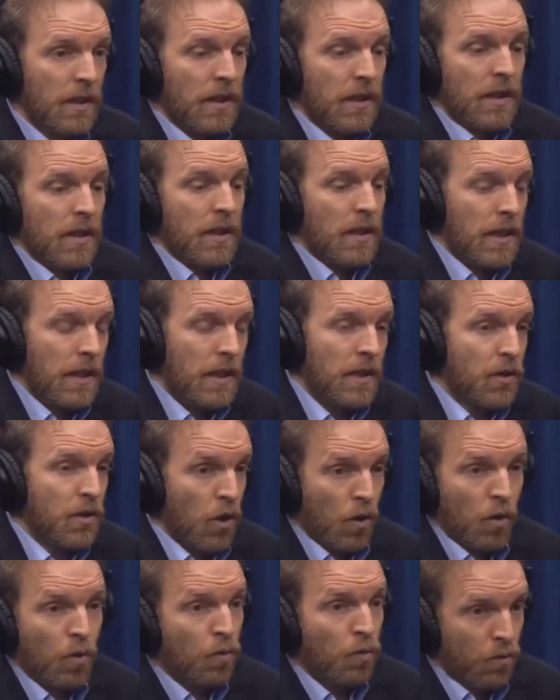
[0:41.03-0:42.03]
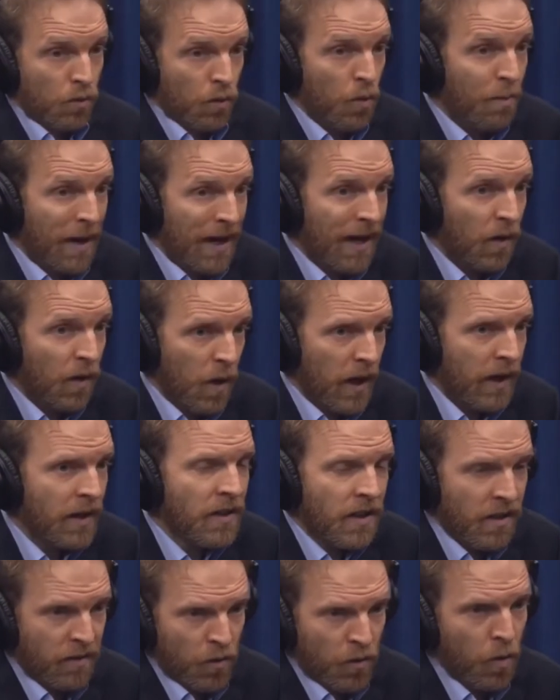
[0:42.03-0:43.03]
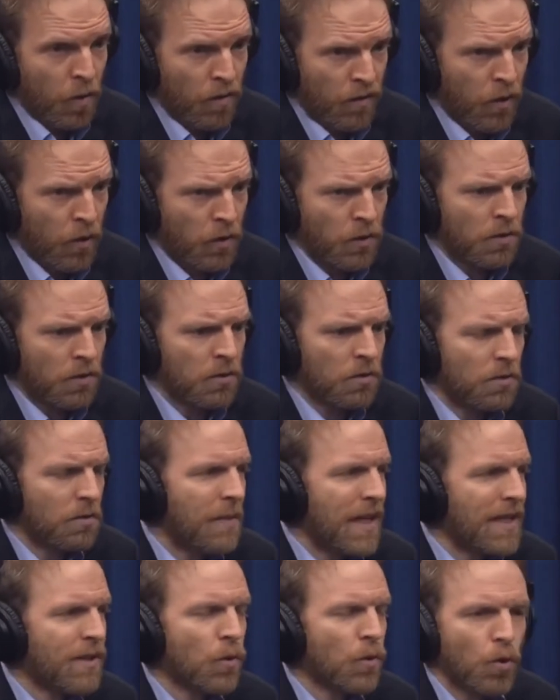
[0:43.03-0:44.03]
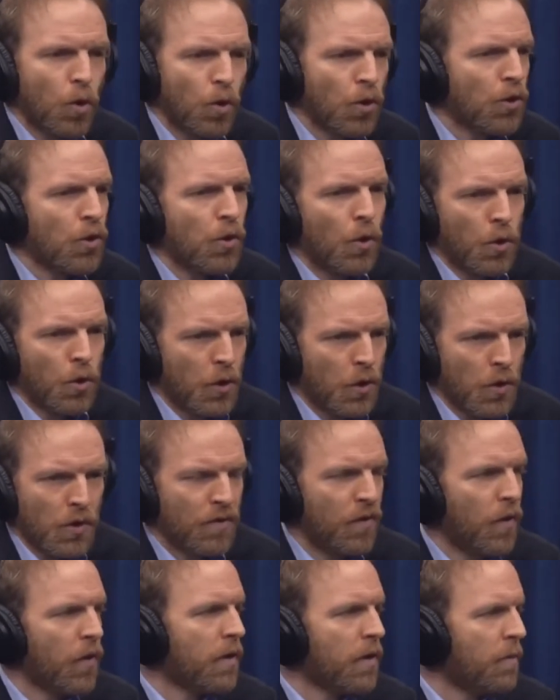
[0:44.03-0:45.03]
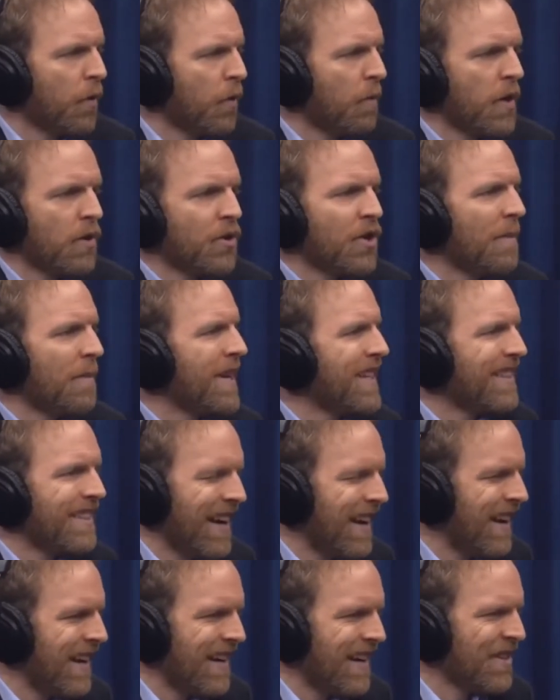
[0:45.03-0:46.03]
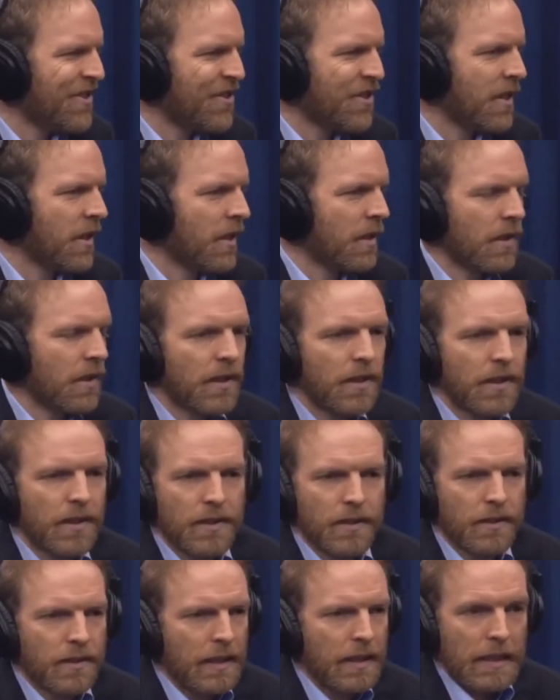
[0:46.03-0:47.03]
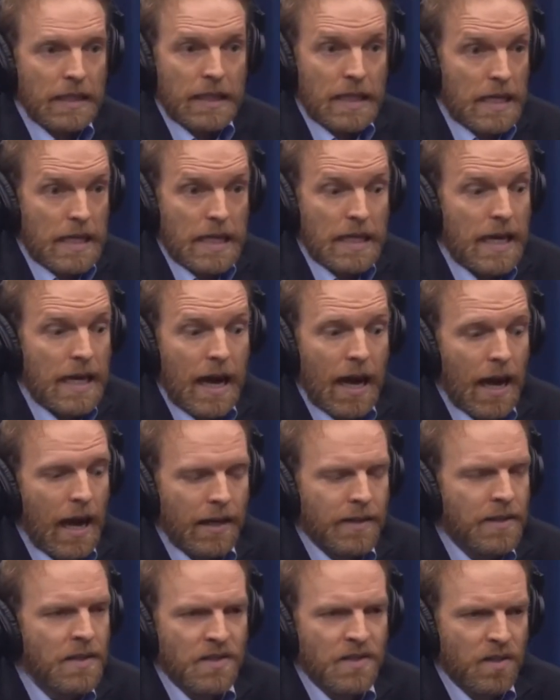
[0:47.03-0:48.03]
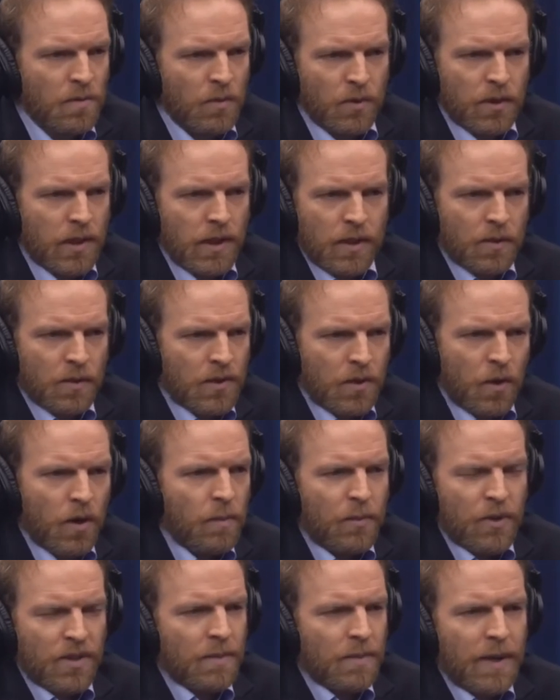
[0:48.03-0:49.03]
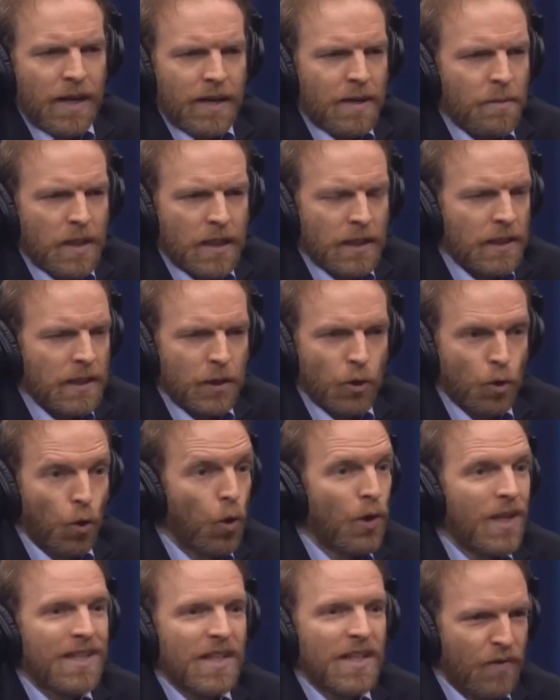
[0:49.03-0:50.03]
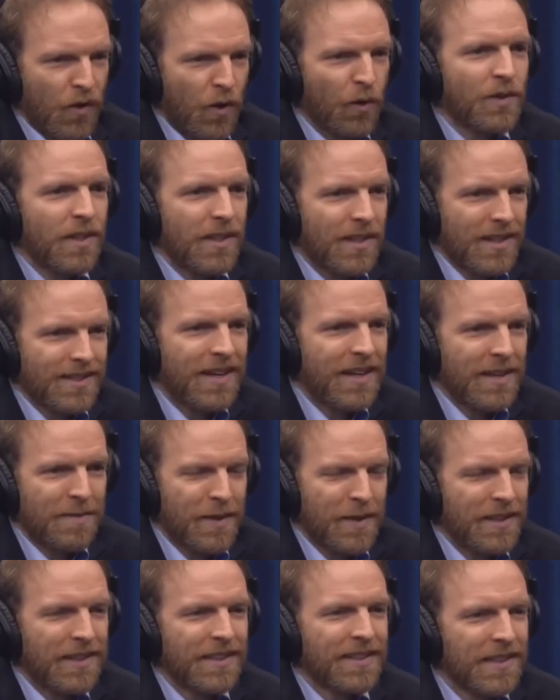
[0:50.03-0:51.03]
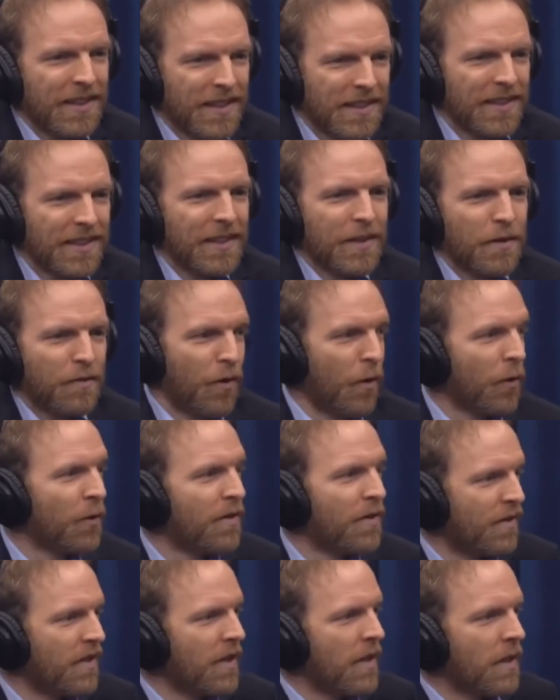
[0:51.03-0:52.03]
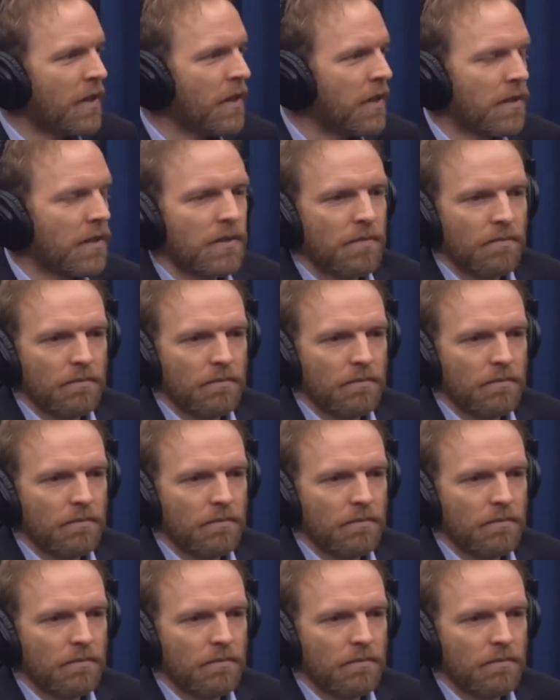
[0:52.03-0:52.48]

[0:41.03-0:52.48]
né? Só com, com o Paraguai teve um confronto, mas com todos os outros foi por meio de arbitragem é, e que é raríssimo, né? Quando você olha, por exemplo, a Alemanha, todas as fronteiras da Alemanha foram definidas